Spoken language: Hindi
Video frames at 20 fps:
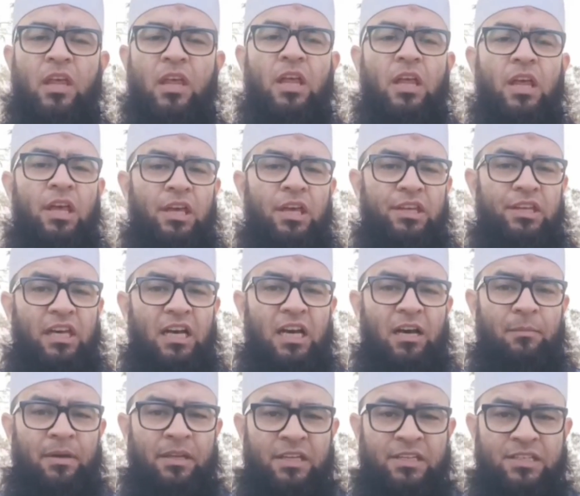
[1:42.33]
यहाँ
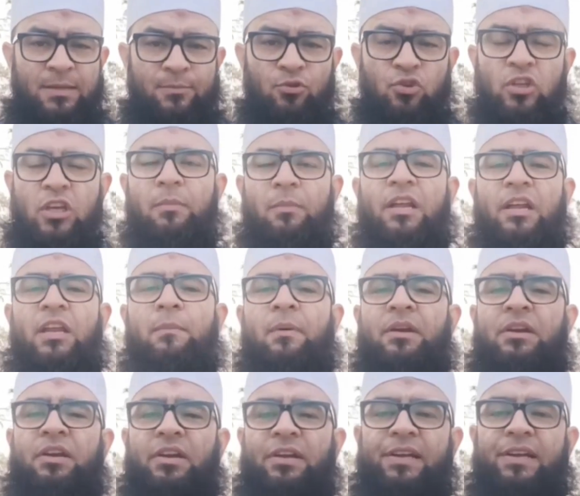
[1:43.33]
मैंने जब उनके बारे में
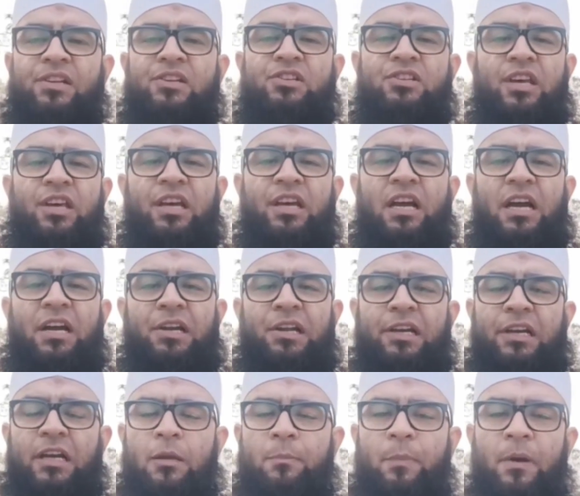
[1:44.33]
डिटेल से एक
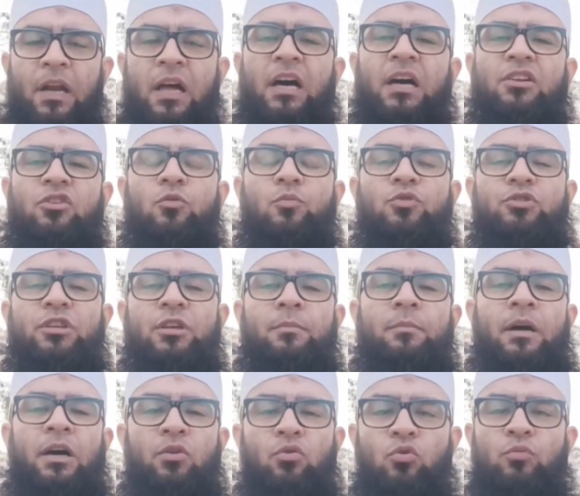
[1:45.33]
आर्टिकल पढ़ा तो मुझे
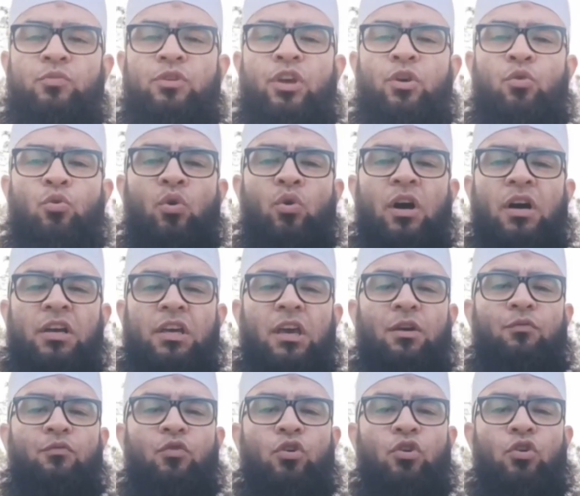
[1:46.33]
मालूम ये हुआ कि
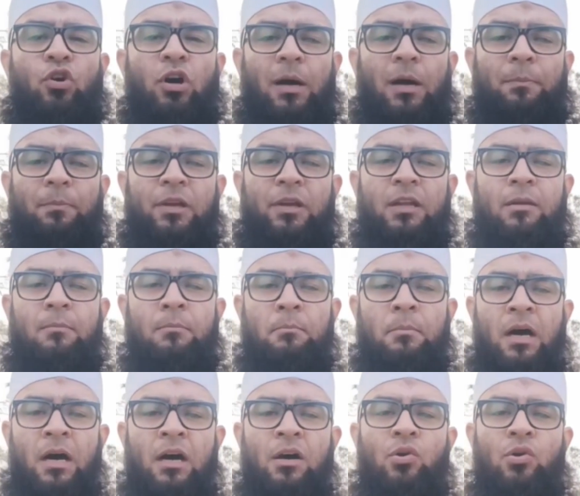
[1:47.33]
वो अपनी
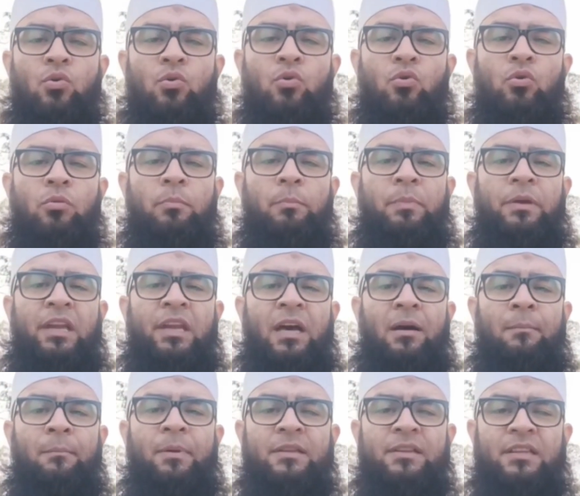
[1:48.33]
माँ को बिना
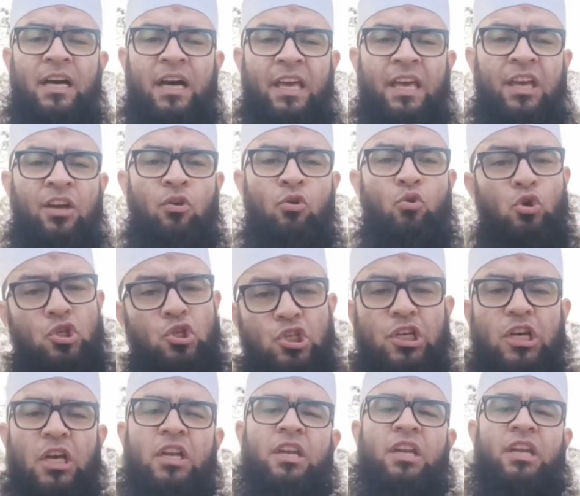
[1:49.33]
बताए खुश
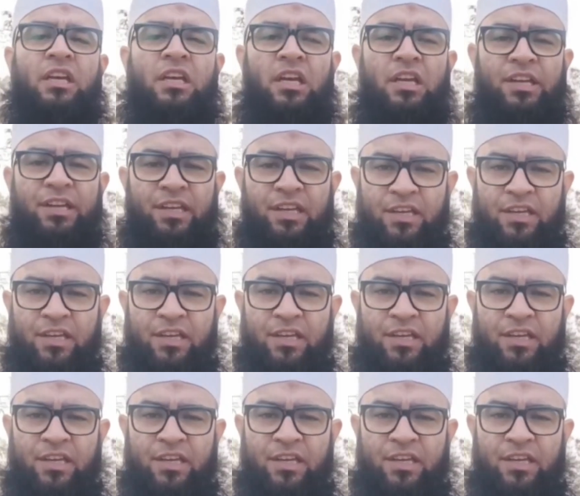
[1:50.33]
करने के लिए